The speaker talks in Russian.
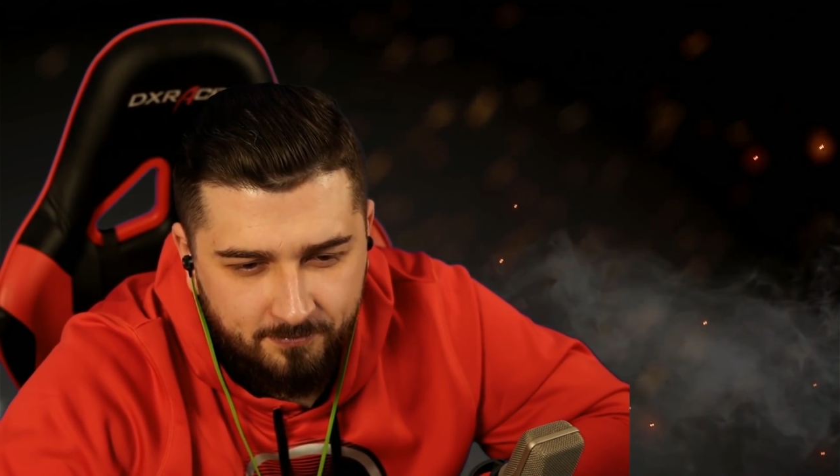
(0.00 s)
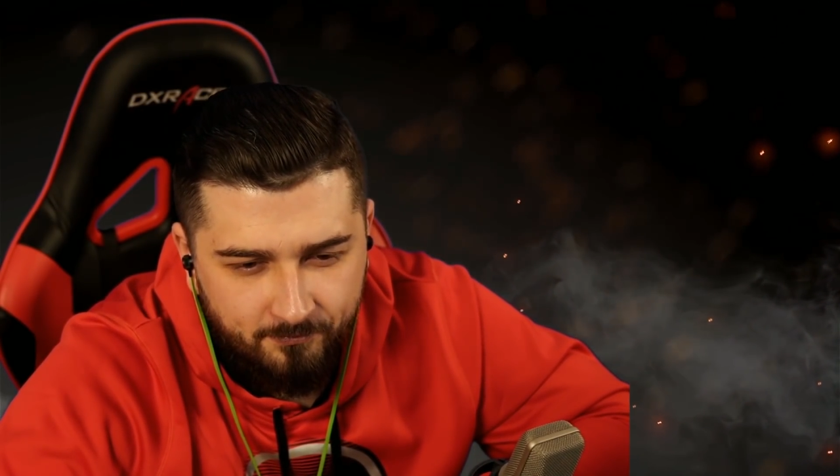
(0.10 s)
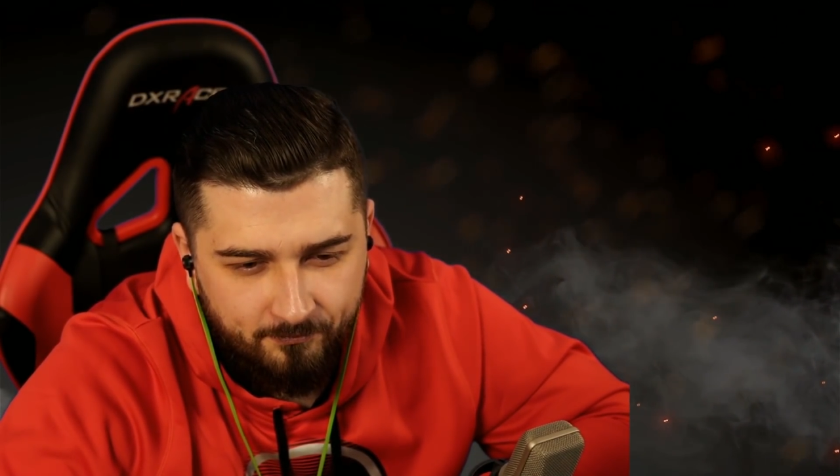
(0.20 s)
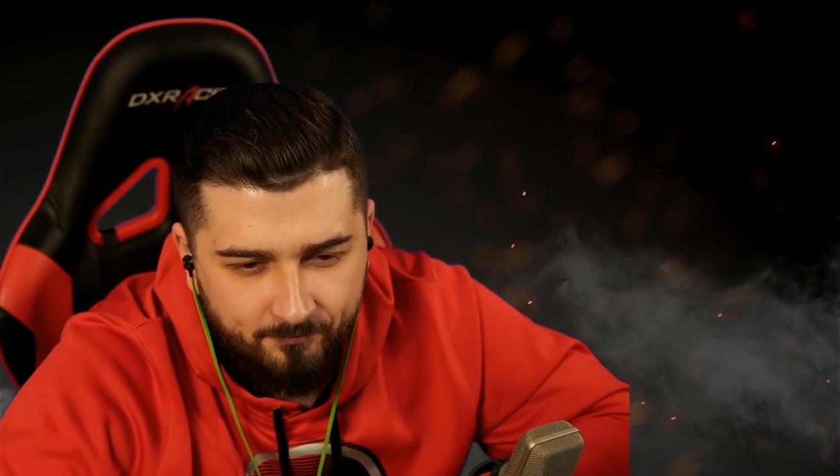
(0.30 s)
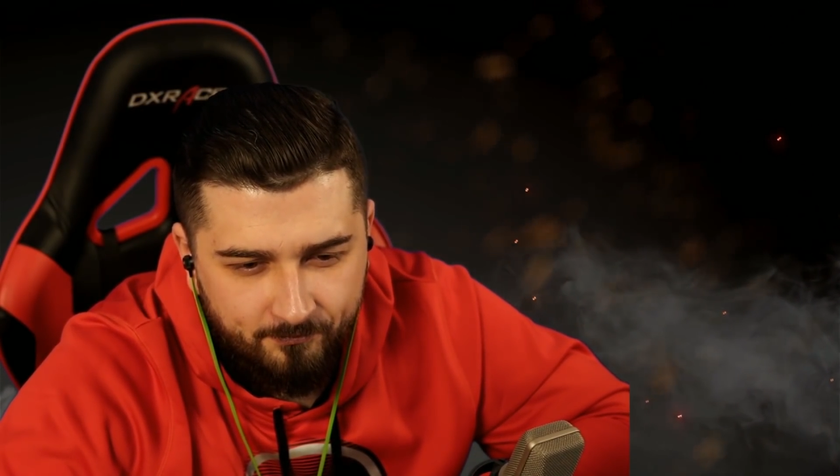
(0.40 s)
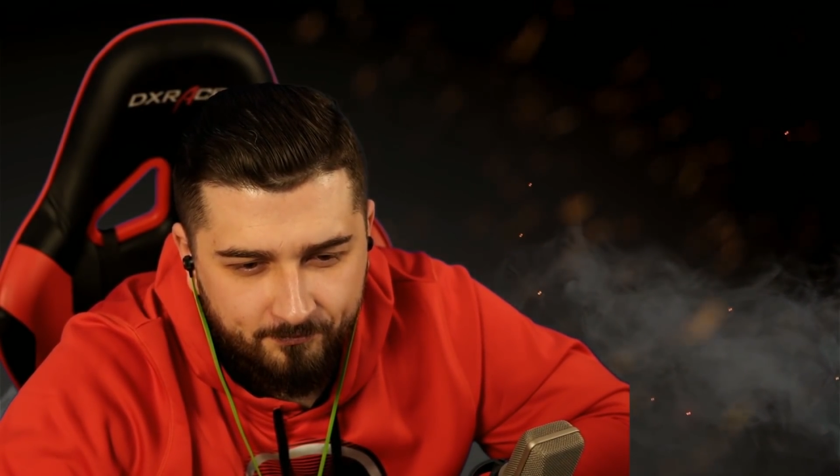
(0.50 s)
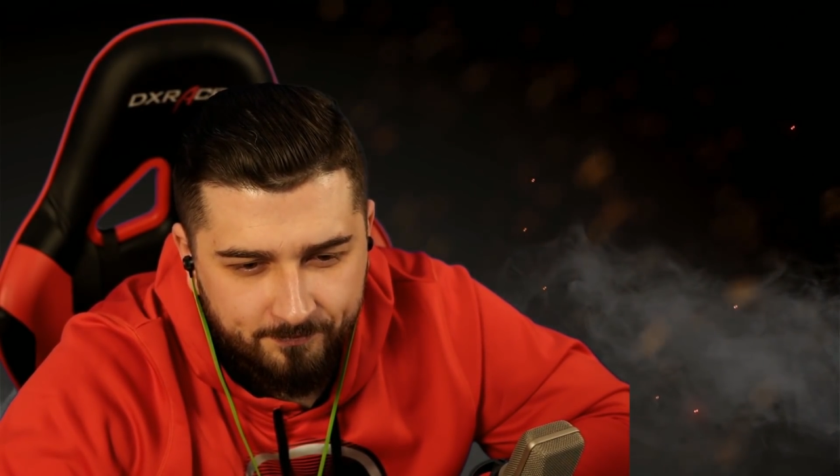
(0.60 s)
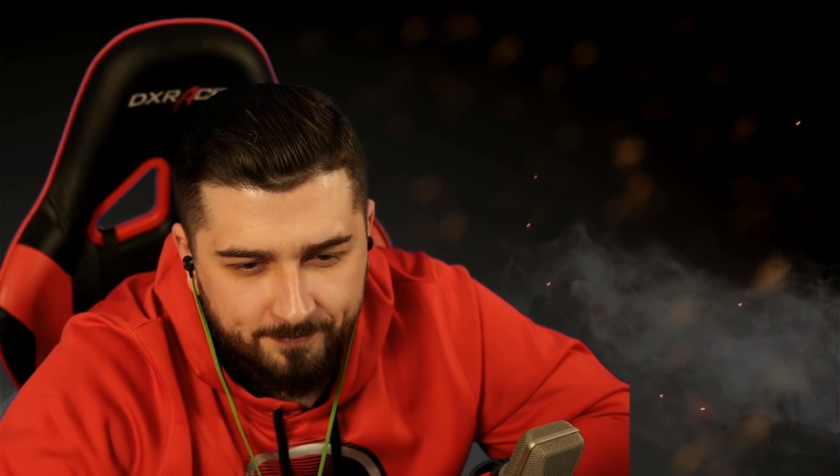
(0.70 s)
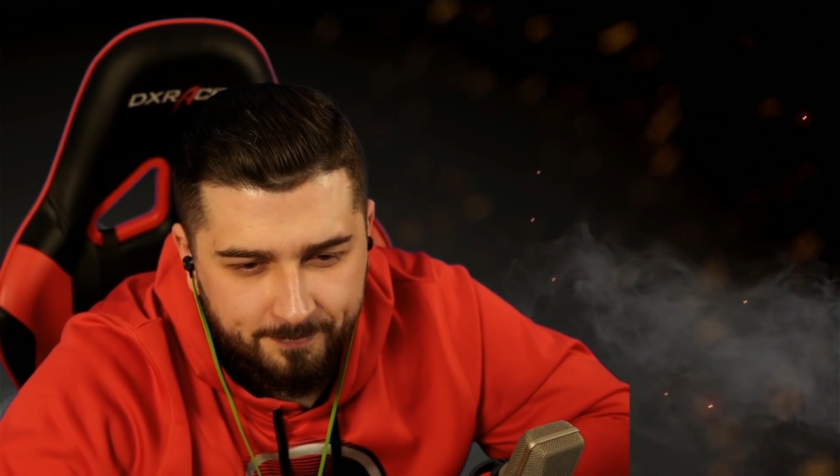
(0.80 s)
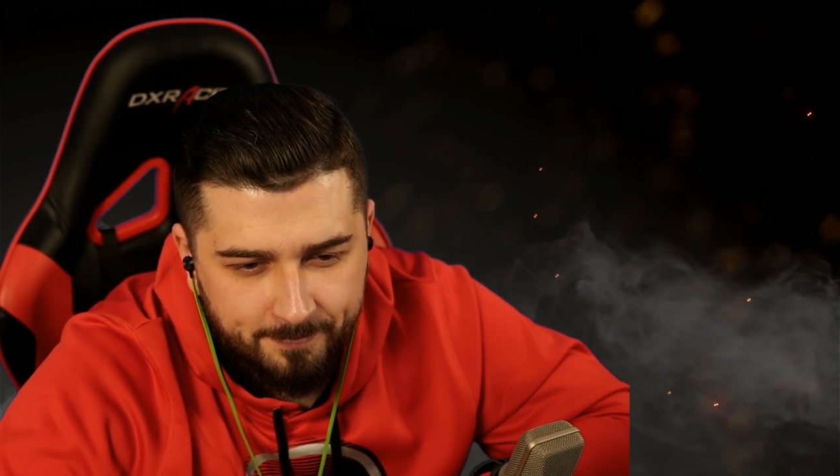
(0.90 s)
А,
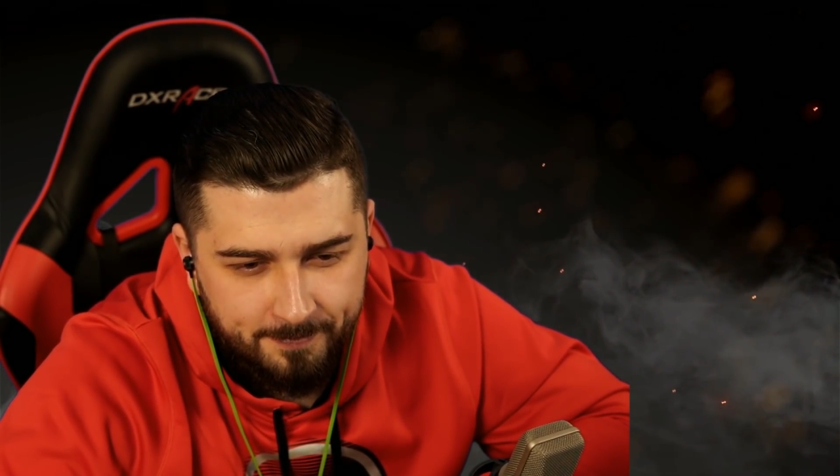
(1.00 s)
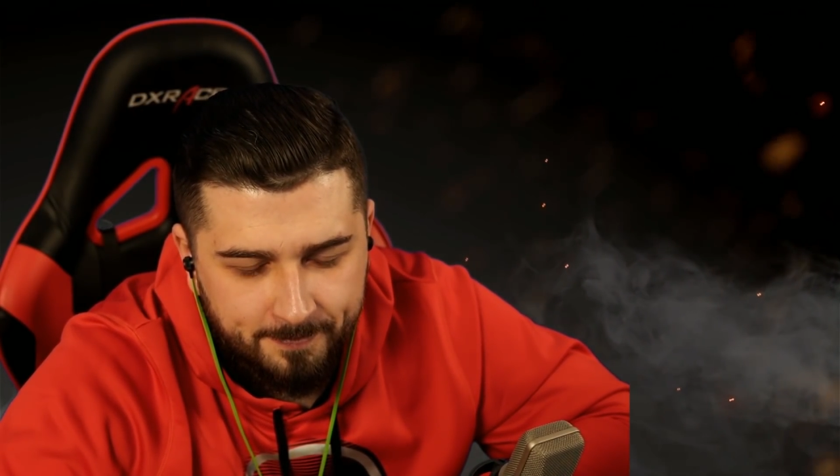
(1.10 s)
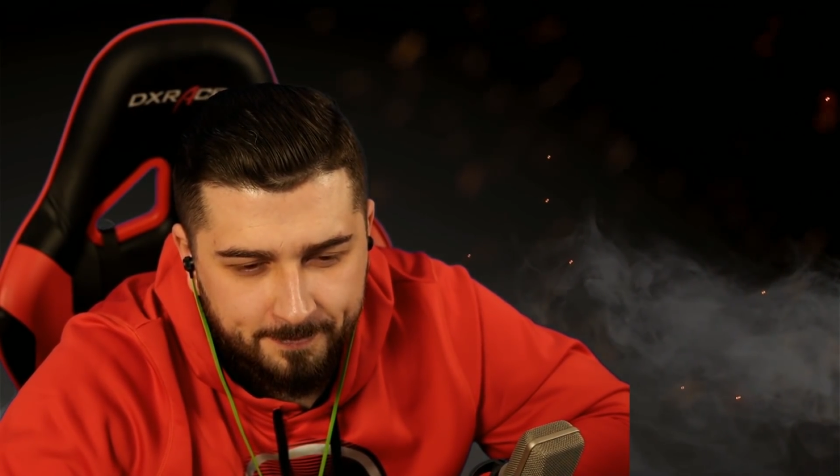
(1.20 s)
влияет ли